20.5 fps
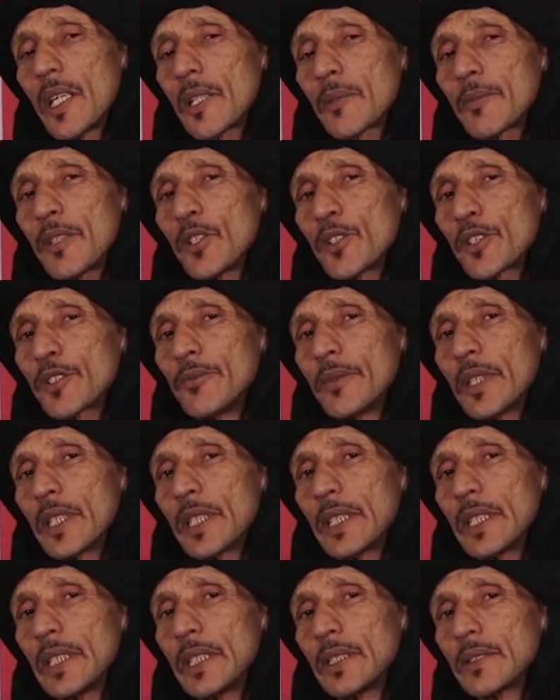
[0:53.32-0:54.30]

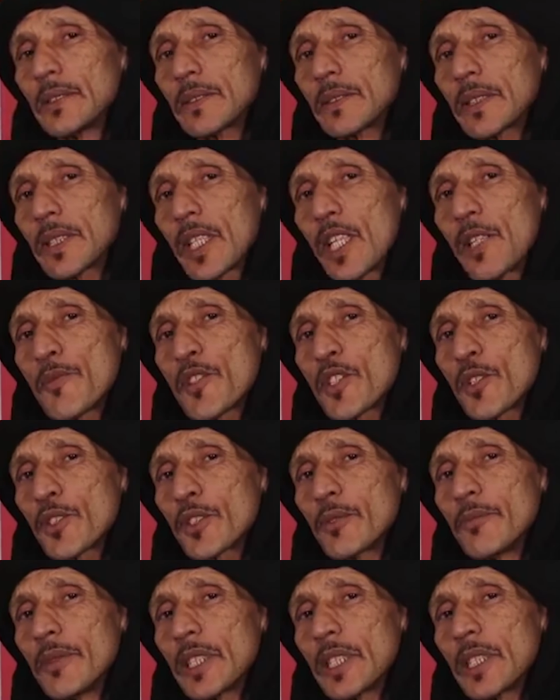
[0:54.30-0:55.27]
84
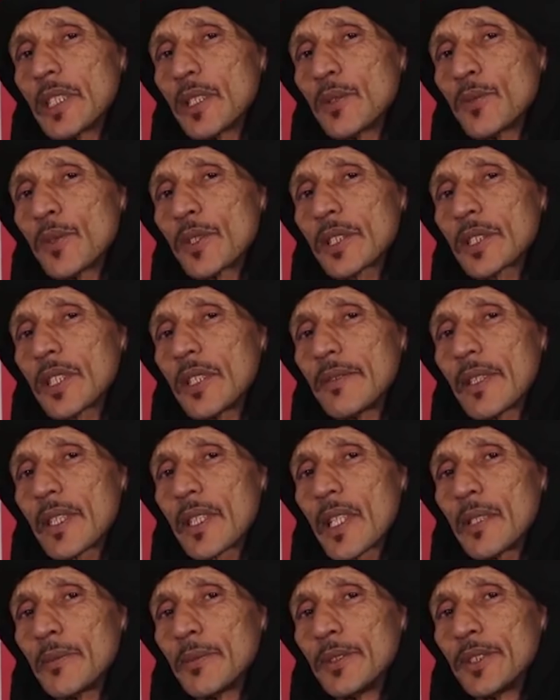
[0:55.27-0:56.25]
85 دوزتها في
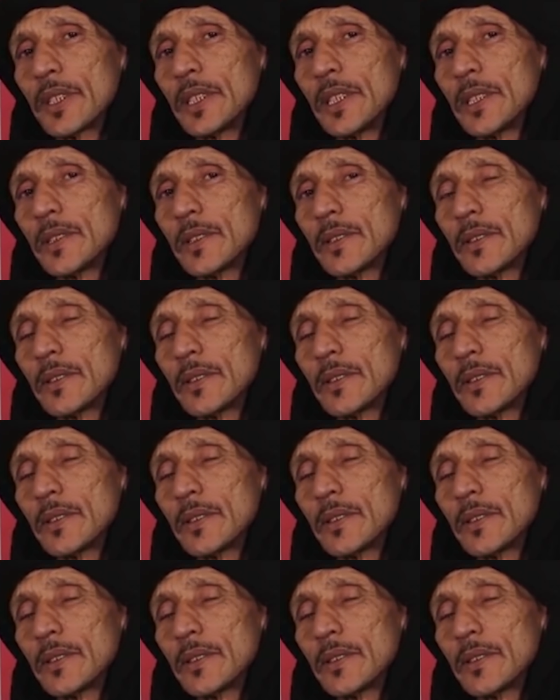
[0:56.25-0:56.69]
الرابوني